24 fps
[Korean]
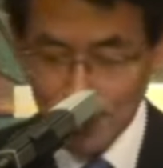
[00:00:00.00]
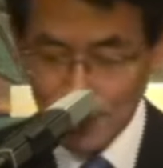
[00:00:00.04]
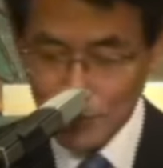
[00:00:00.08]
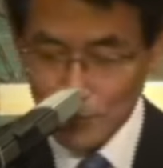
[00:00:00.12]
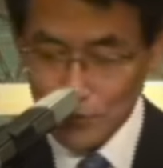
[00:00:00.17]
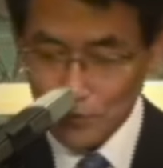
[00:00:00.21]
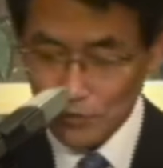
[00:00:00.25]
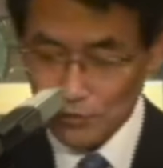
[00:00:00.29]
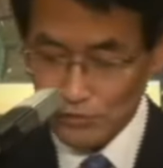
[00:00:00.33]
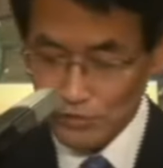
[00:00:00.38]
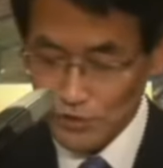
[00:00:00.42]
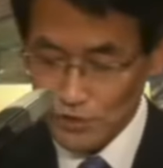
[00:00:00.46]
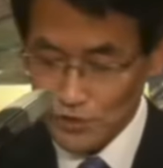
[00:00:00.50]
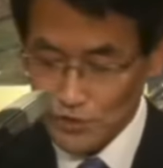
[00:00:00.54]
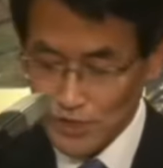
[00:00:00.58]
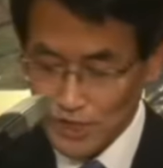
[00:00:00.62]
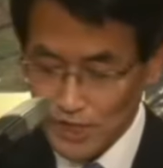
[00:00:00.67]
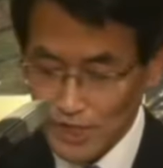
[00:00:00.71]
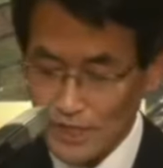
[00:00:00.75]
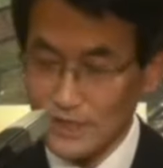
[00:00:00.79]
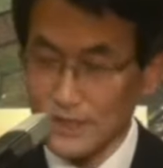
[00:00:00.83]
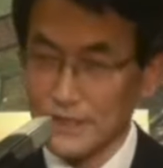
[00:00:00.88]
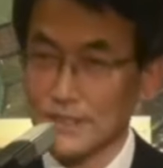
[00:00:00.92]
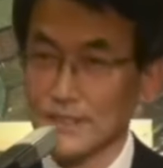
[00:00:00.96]
술
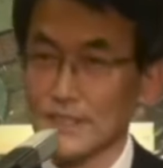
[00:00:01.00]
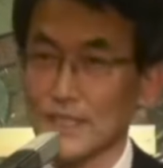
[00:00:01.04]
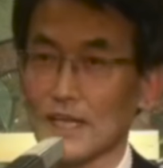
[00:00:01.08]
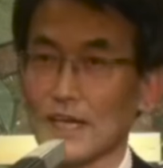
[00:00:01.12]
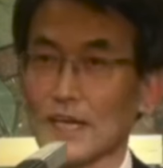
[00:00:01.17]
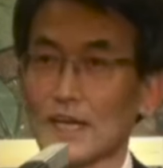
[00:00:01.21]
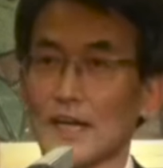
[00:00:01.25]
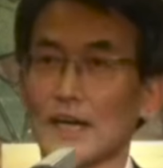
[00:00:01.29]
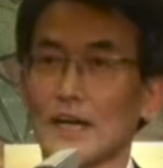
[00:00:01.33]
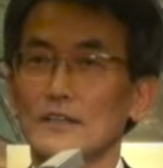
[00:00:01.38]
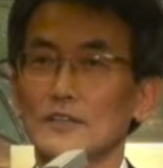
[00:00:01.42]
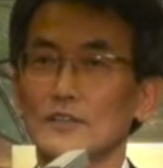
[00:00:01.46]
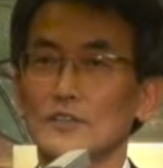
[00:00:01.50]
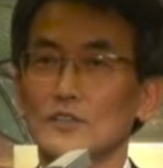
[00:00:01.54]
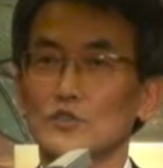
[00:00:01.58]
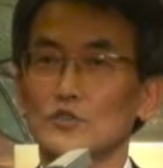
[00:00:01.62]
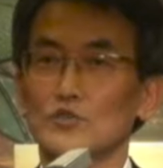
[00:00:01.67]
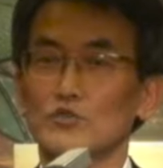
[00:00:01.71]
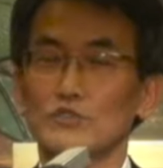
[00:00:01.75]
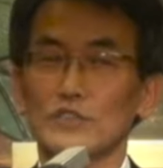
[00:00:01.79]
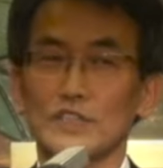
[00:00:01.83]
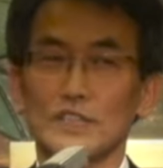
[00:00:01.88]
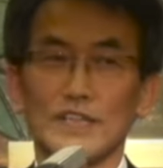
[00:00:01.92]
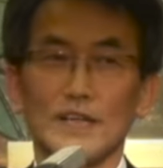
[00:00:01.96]
취하는 자,
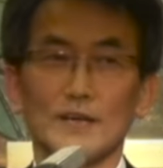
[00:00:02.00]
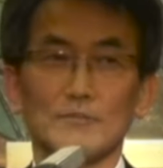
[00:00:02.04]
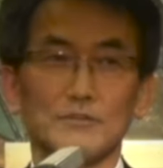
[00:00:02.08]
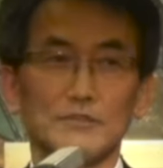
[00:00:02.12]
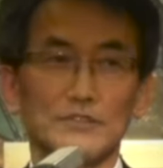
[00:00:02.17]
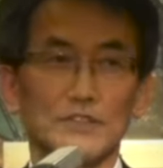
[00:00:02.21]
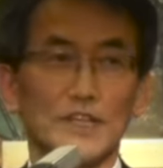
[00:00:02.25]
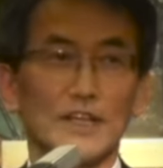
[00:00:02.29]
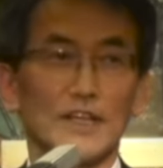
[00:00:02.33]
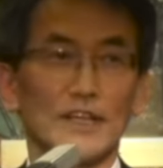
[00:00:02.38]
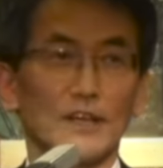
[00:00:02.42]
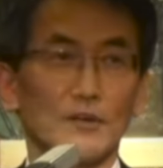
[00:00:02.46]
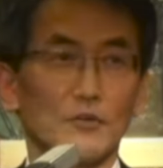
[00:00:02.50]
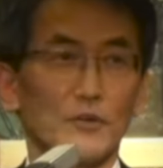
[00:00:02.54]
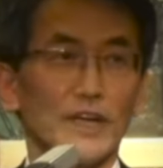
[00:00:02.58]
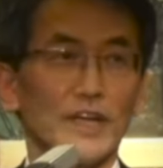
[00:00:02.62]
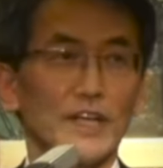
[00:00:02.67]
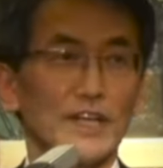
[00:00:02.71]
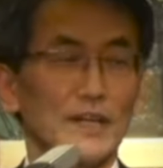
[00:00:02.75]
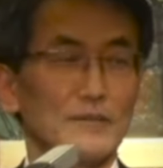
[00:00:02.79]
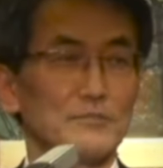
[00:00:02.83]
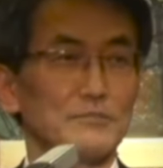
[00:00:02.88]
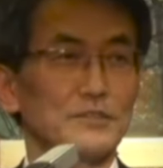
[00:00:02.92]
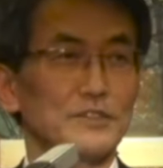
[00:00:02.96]
술이 나쁜 게
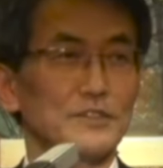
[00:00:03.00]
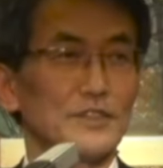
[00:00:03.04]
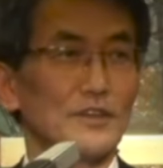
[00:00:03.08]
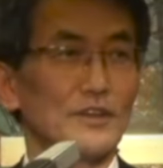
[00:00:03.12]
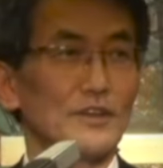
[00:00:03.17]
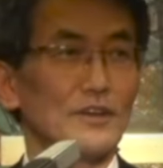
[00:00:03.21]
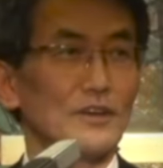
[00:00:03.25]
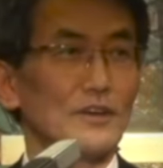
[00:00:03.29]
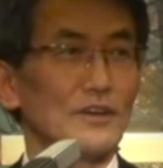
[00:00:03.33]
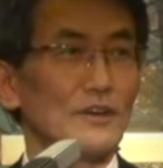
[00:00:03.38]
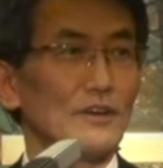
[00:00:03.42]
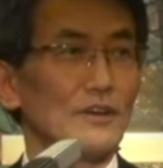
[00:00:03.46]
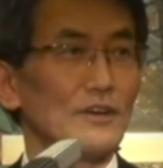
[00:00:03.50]
왜 나쁘죠?